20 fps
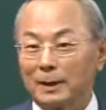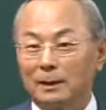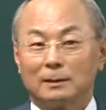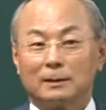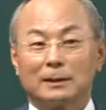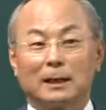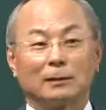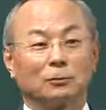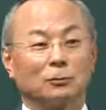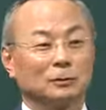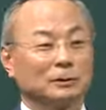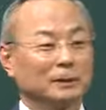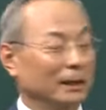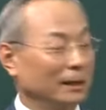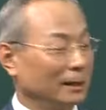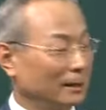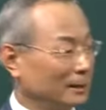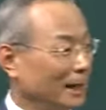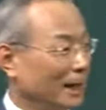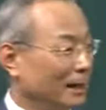자동차
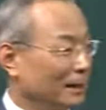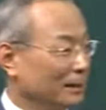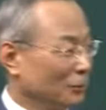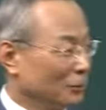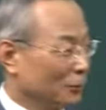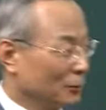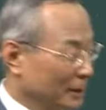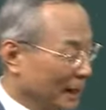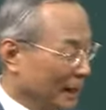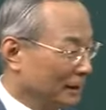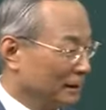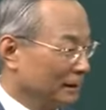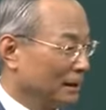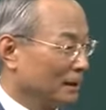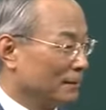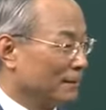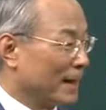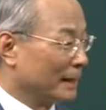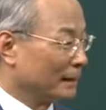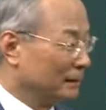회사에서 원하는
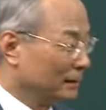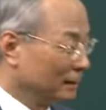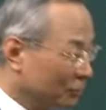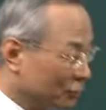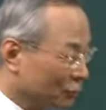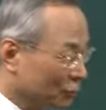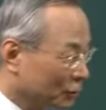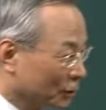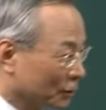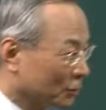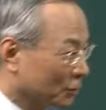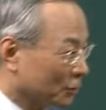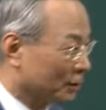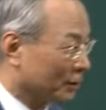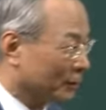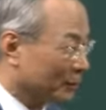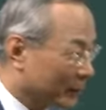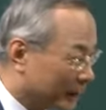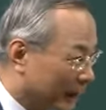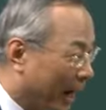걸 만들어 주려고
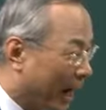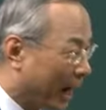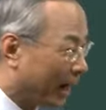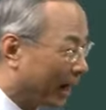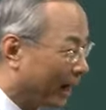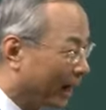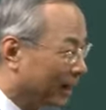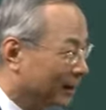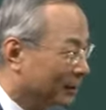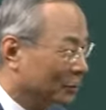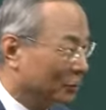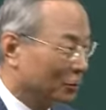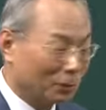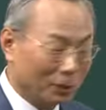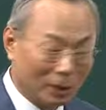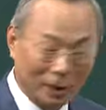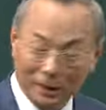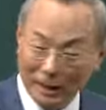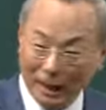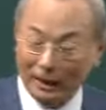그럽니다.
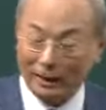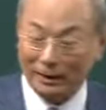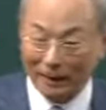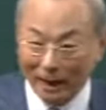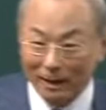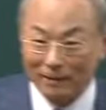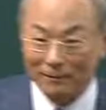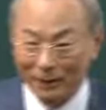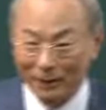이렇게 얘기를 한